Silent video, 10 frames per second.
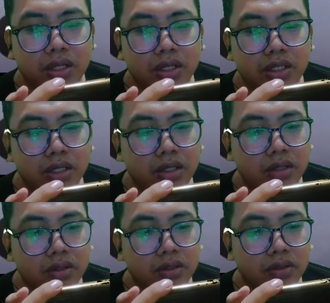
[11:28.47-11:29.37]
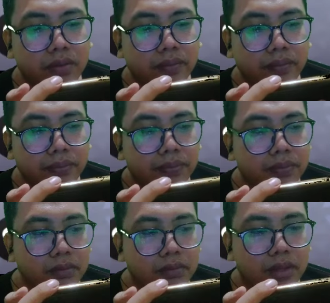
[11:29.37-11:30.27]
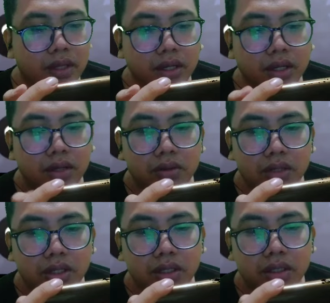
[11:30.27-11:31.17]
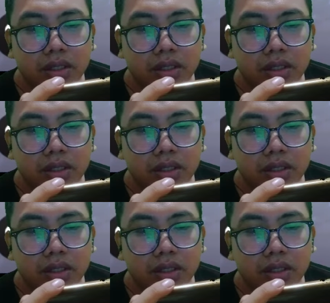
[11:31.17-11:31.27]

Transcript: ya guys ya ini kelola